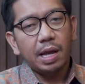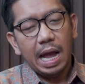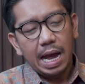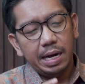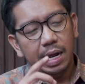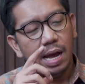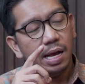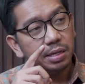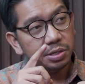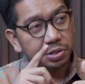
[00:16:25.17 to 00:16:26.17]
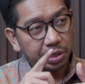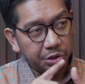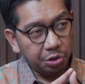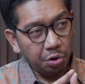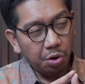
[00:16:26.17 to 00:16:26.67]
Okay. Ada
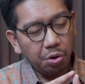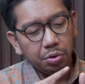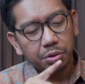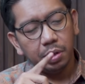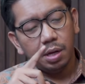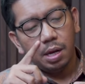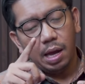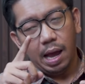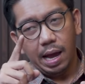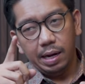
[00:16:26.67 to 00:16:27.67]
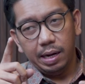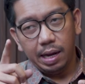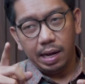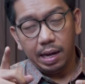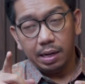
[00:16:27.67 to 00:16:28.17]
Setio, mm.
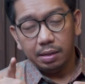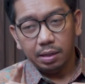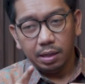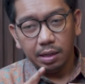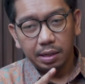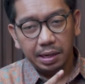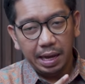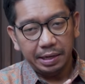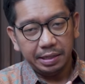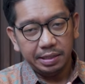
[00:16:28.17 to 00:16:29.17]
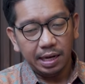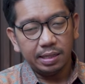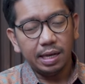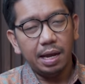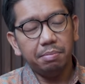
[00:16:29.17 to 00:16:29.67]
ada uh, dari
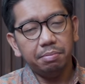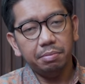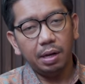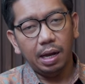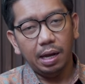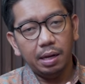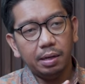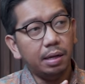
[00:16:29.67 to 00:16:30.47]
Kejaksaan Tanah.